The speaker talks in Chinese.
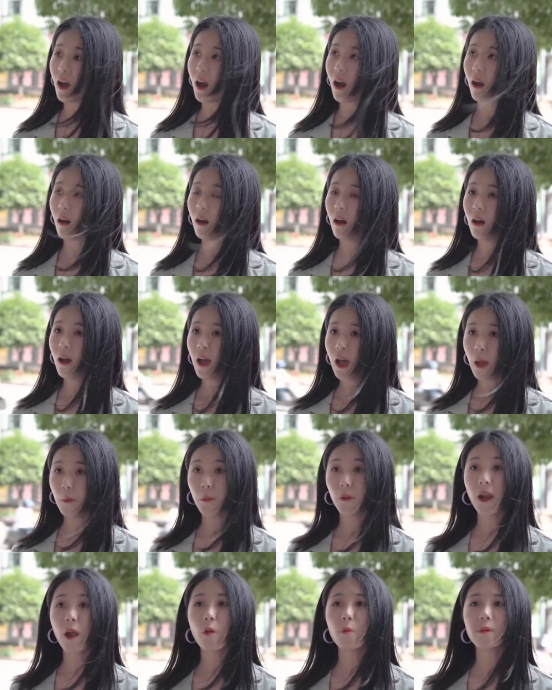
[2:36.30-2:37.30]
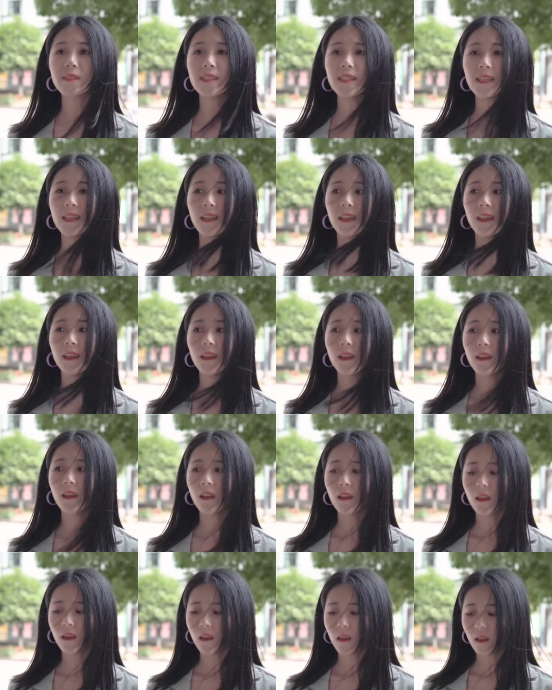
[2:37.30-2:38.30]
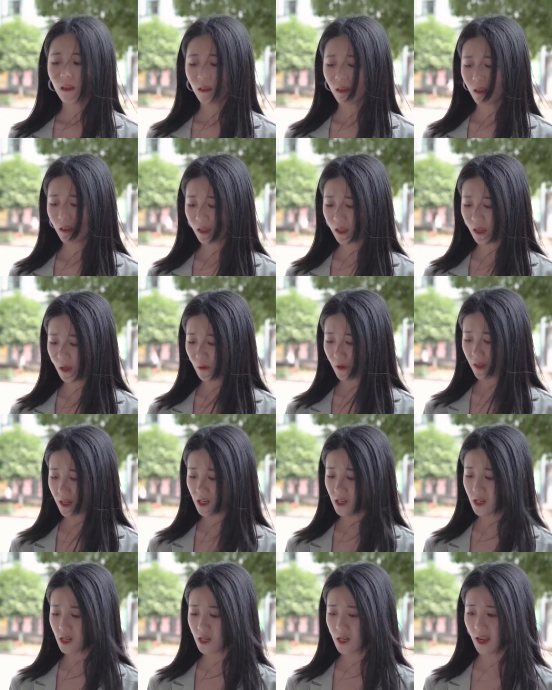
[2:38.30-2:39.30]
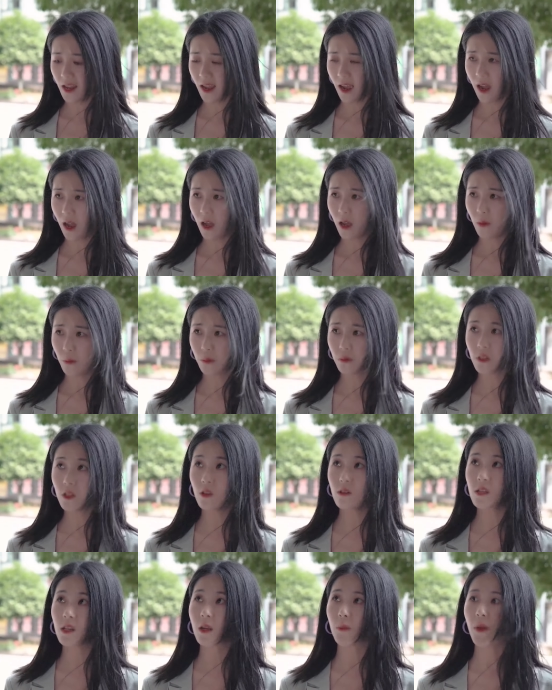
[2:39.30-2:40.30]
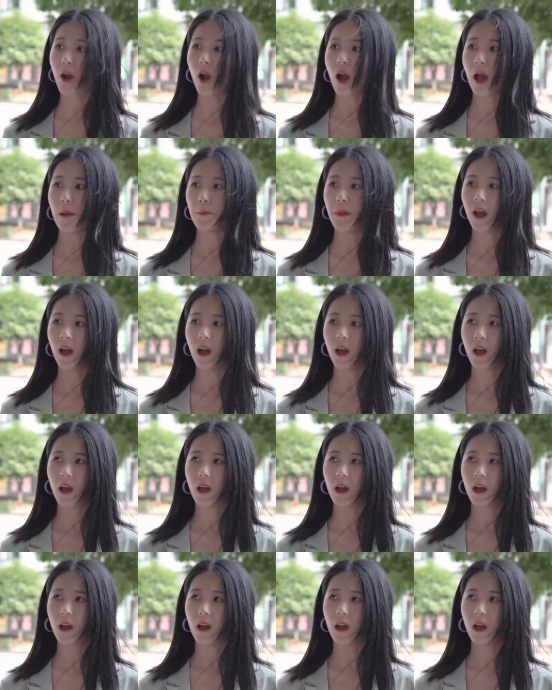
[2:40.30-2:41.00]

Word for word: 好，还不让我们进。你以为你是谁呀、啊？不就是个保安吗？